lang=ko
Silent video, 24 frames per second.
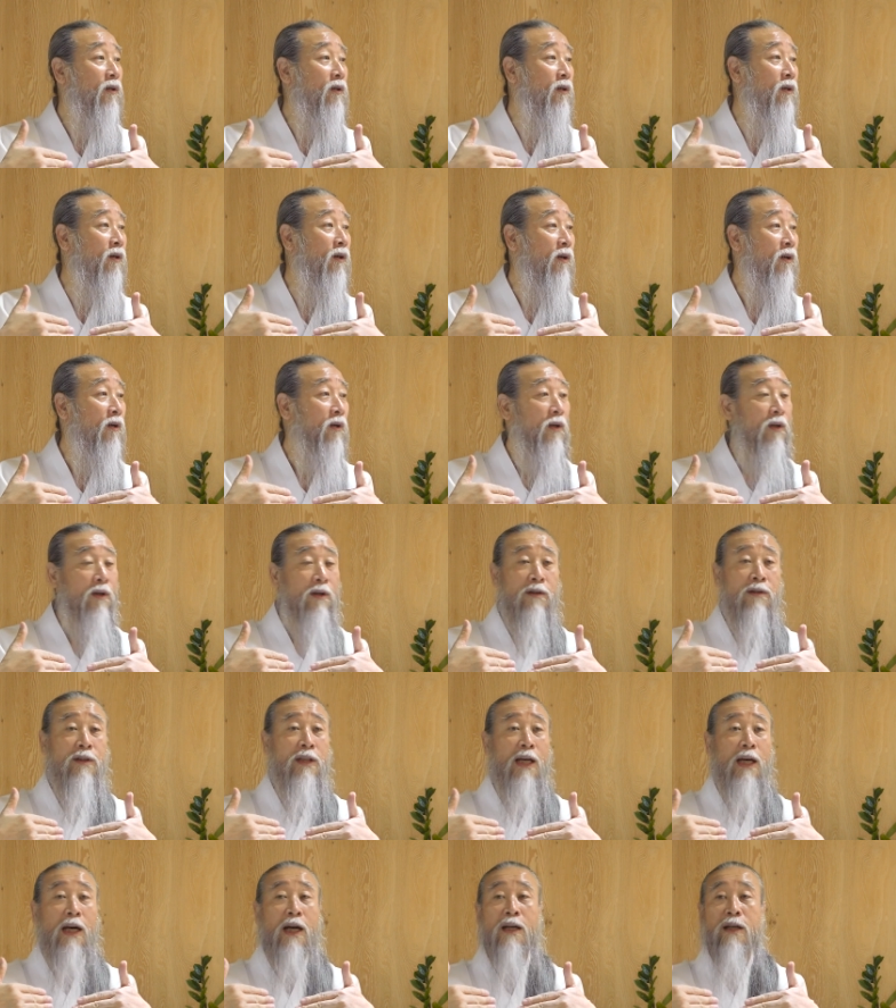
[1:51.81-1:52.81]
어,
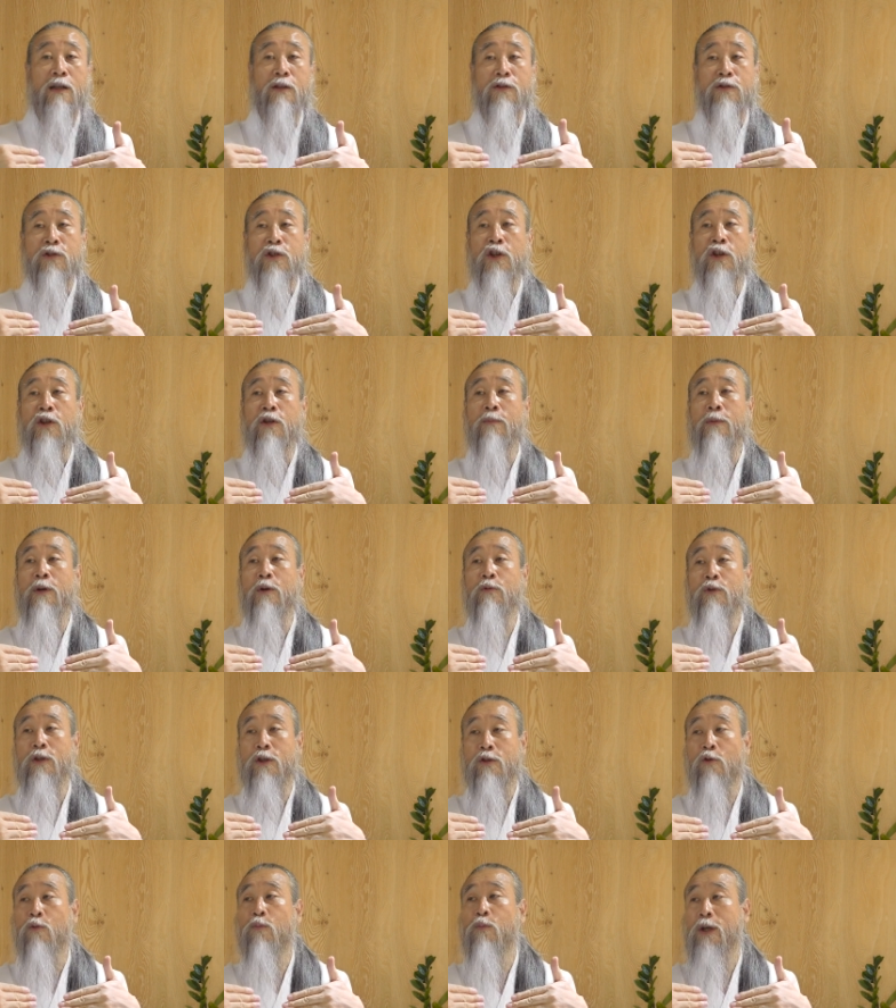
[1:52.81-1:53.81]
이제 그러니까 아까 처음에
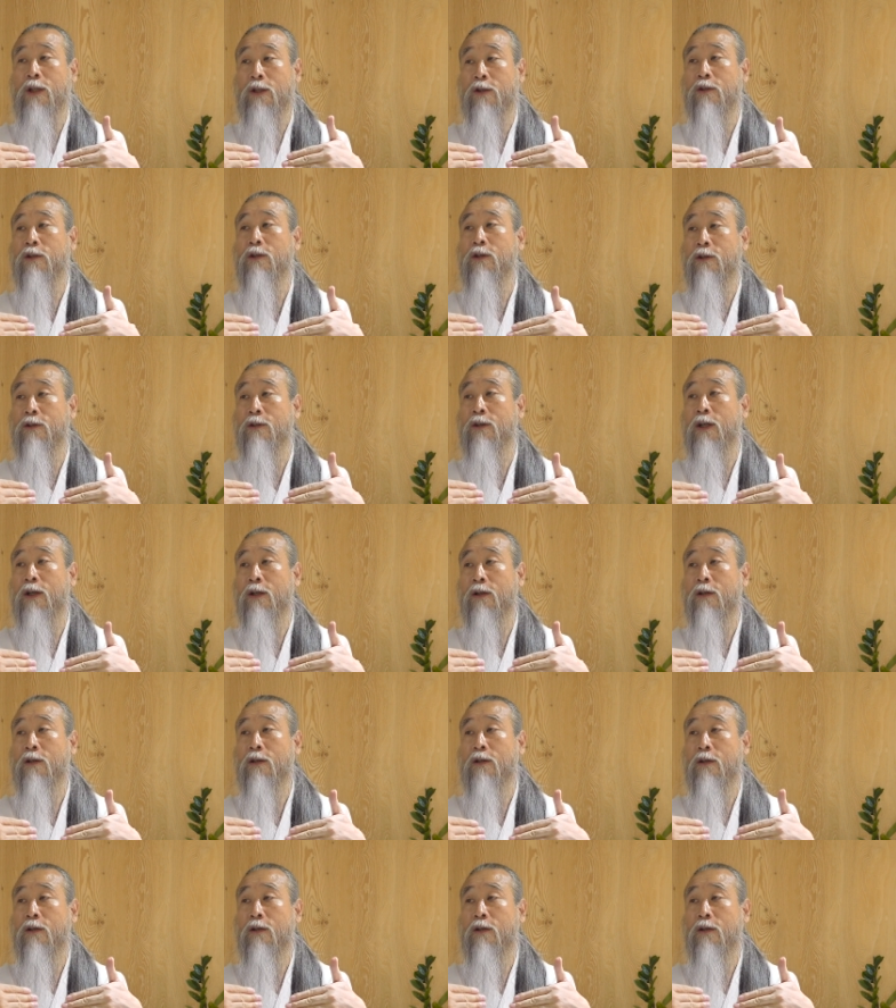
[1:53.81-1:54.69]
우리 공부했던 게 그거예요.